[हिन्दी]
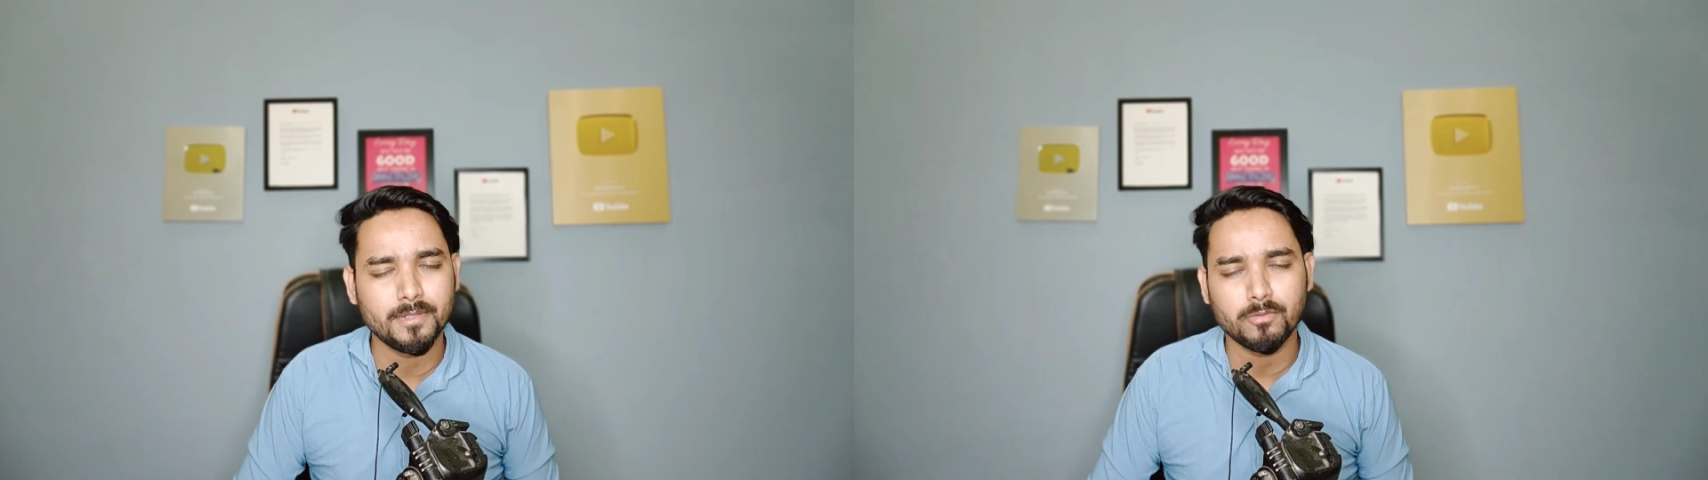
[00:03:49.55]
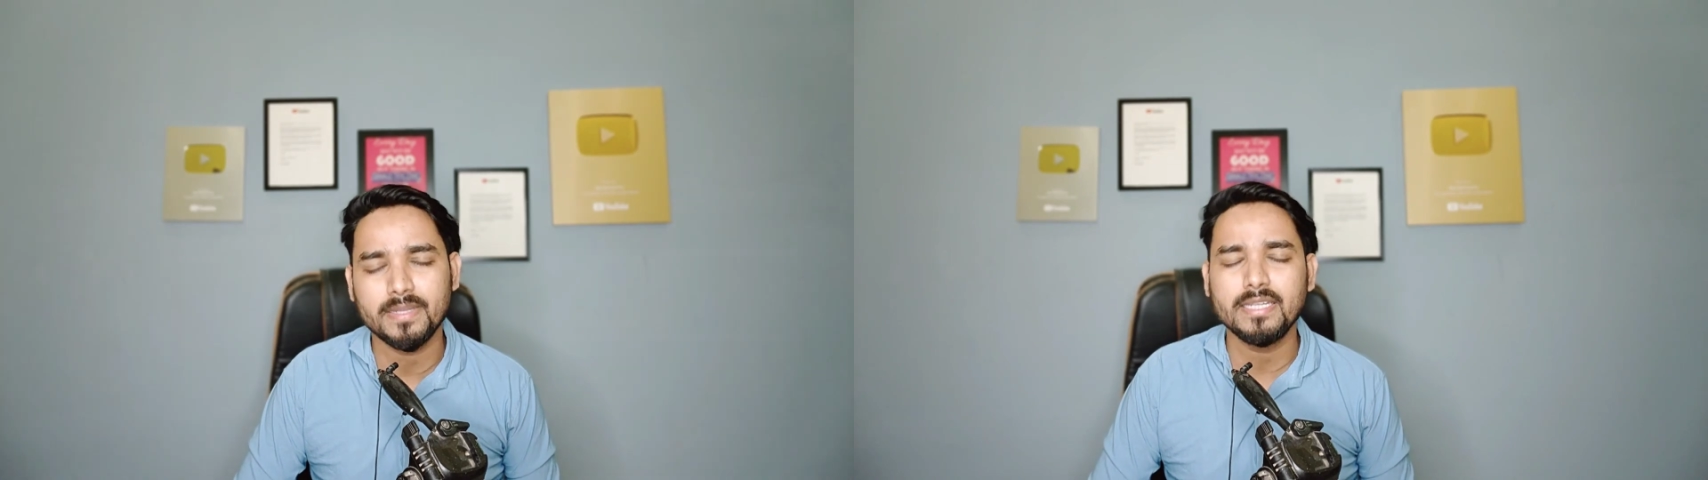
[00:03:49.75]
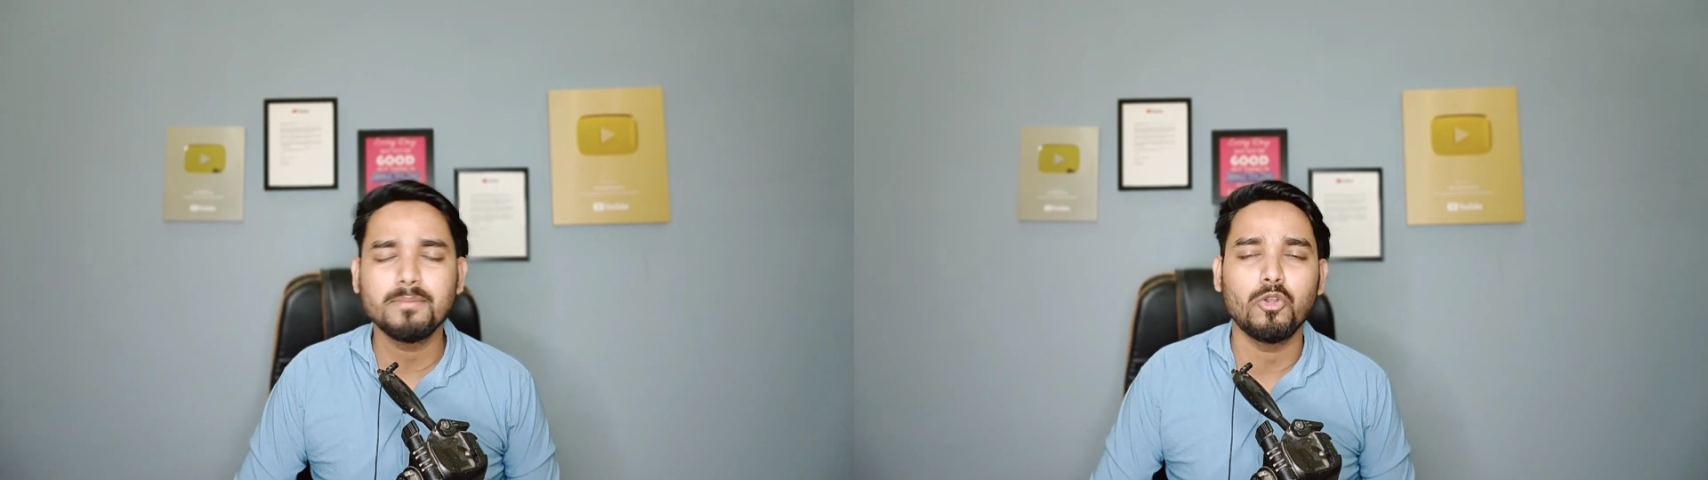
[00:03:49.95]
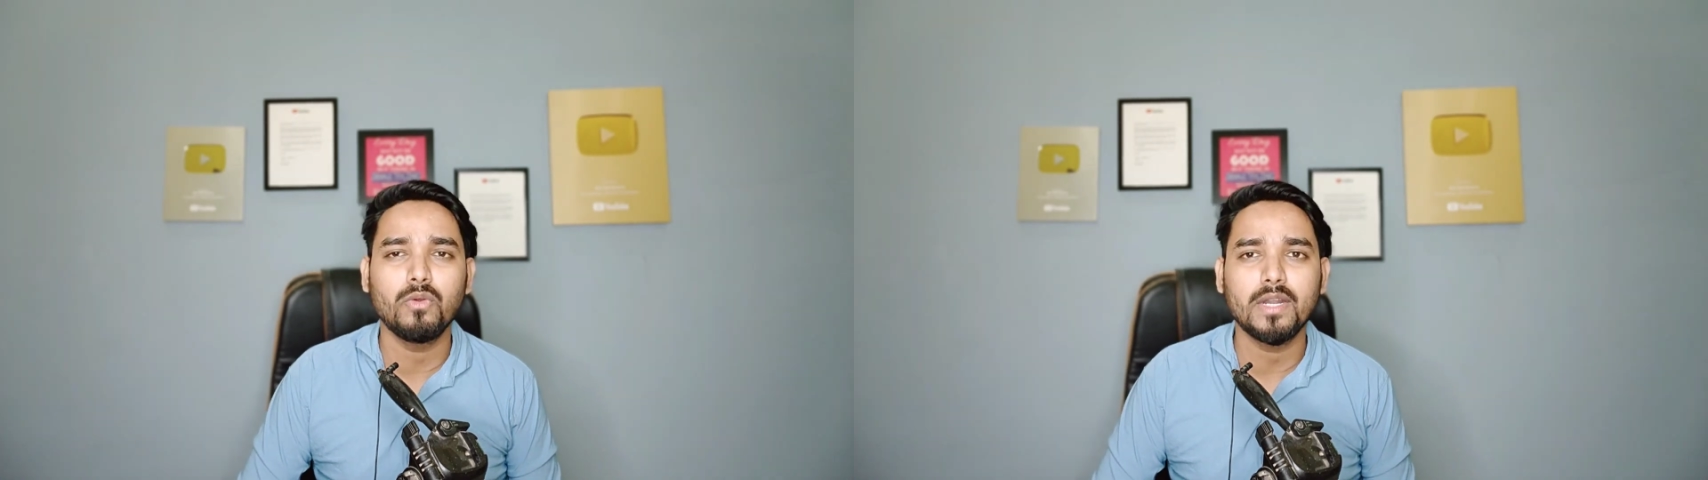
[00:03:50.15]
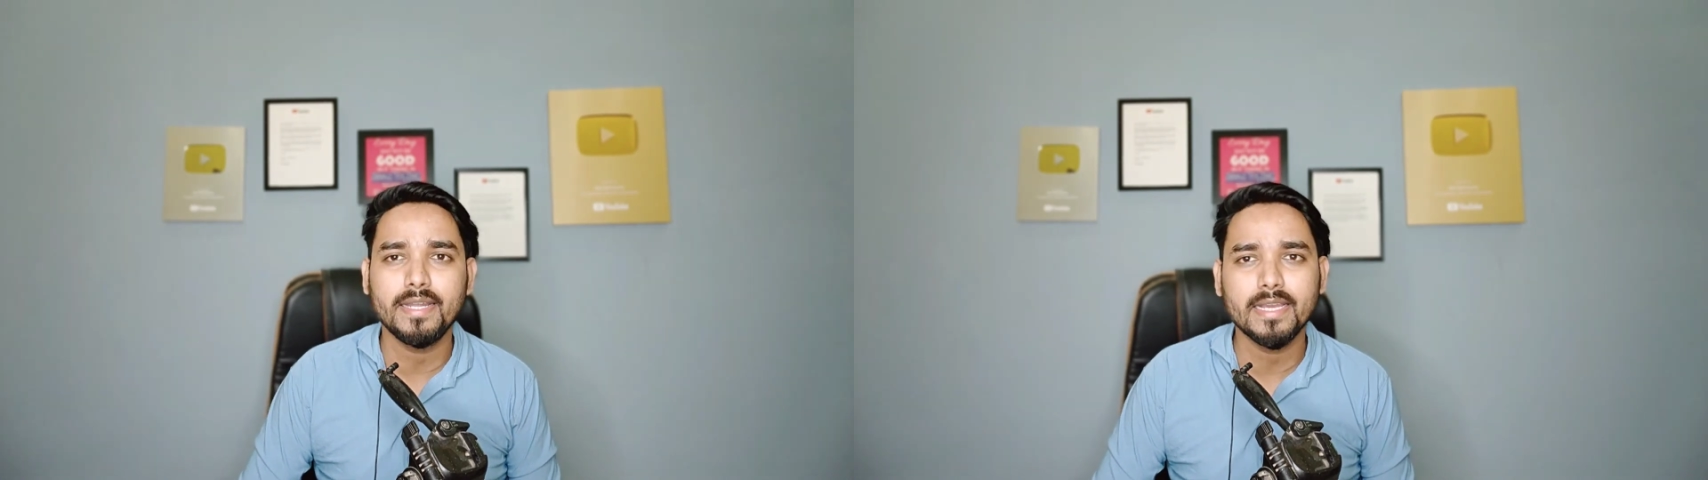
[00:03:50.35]
में तो मैं नहीं
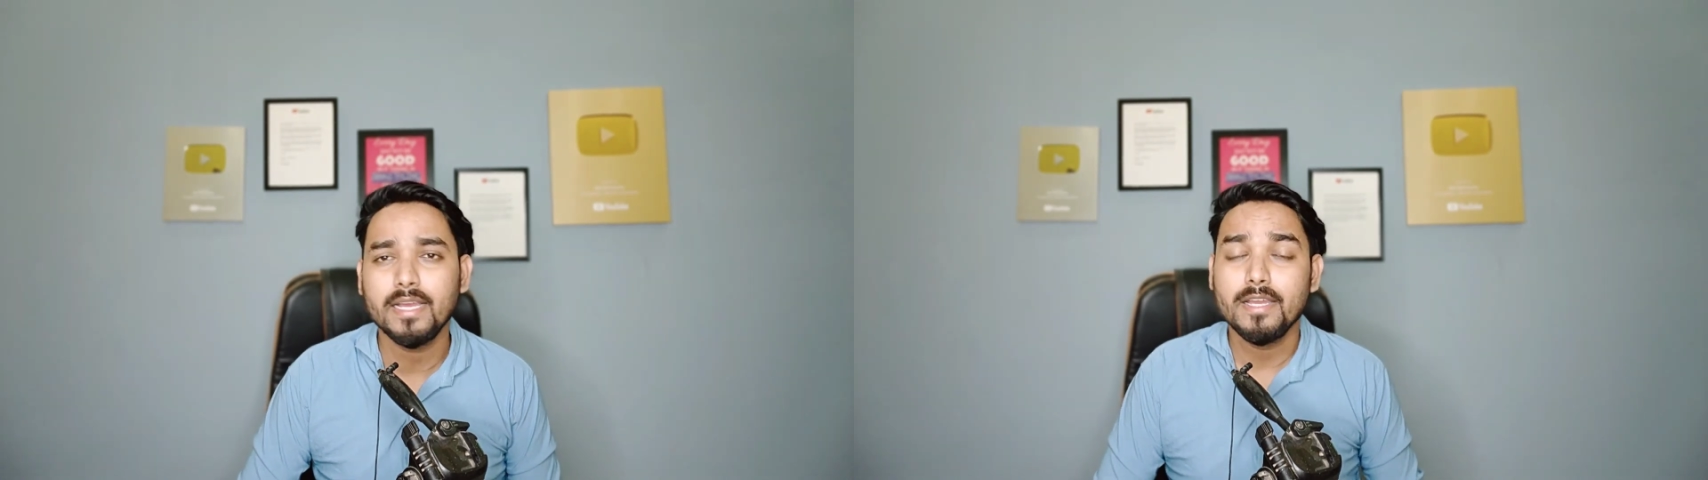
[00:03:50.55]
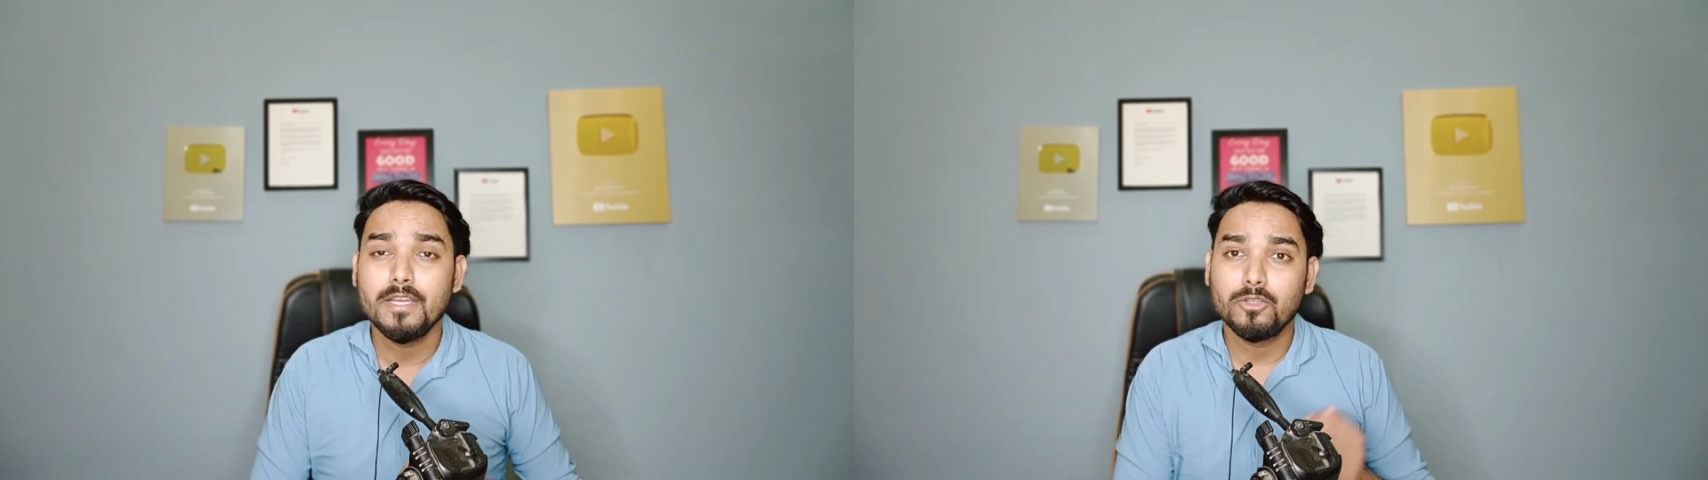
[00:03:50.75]
बोलूंगा ठीक है